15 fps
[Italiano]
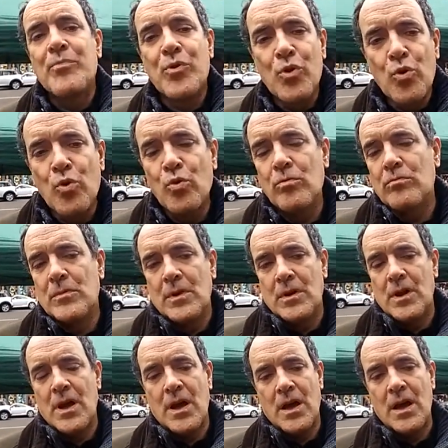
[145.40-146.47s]
più
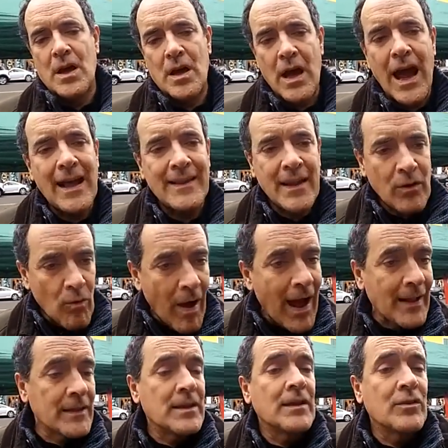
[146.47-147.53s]
eh,
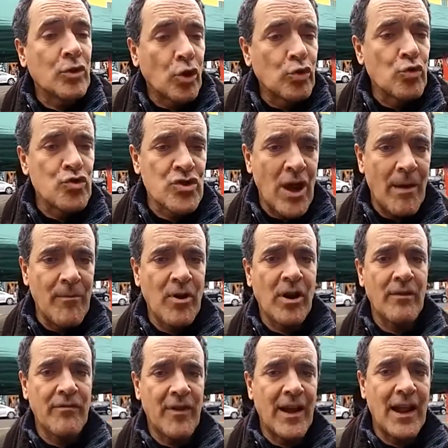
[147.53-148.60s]
adeguati, introduciamo il
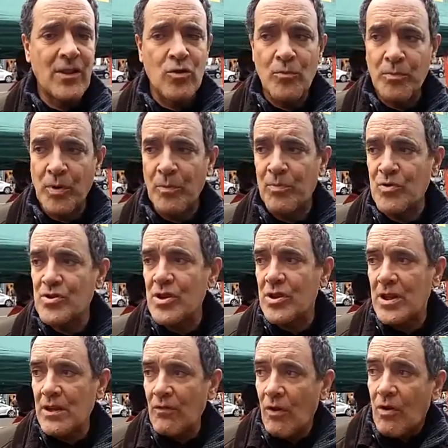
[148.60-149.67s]
referendum
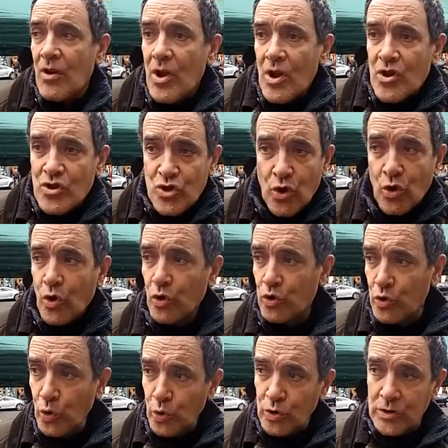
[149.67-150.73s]
propositivo, sono
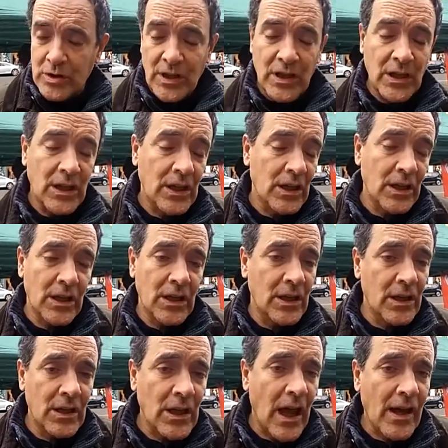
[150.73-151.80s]

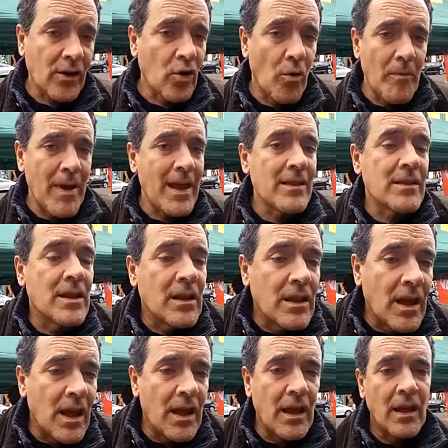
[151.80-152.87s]
tutti argomenti
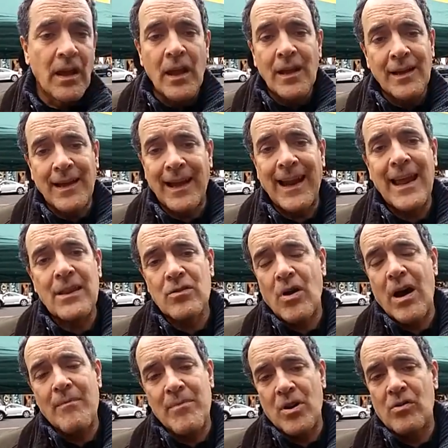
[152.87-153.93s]
che credo
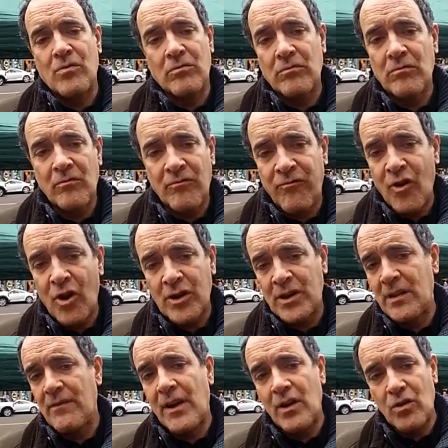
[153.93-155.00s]
abbiano un
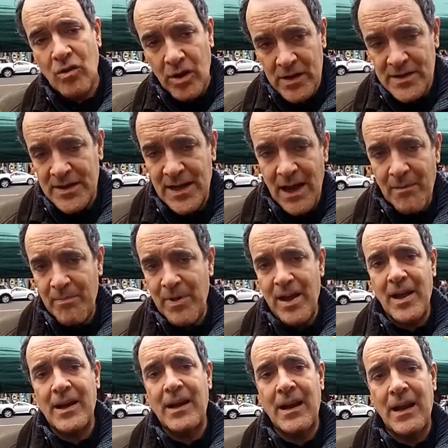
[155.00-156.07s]
forte valore sia
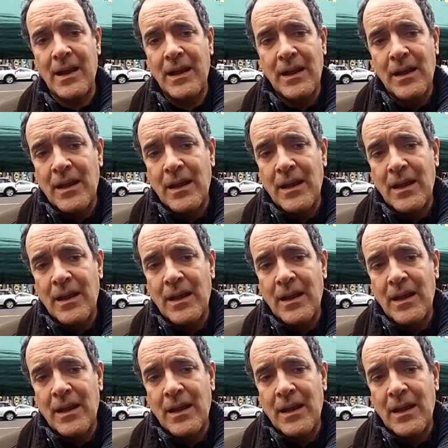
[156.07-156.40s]
per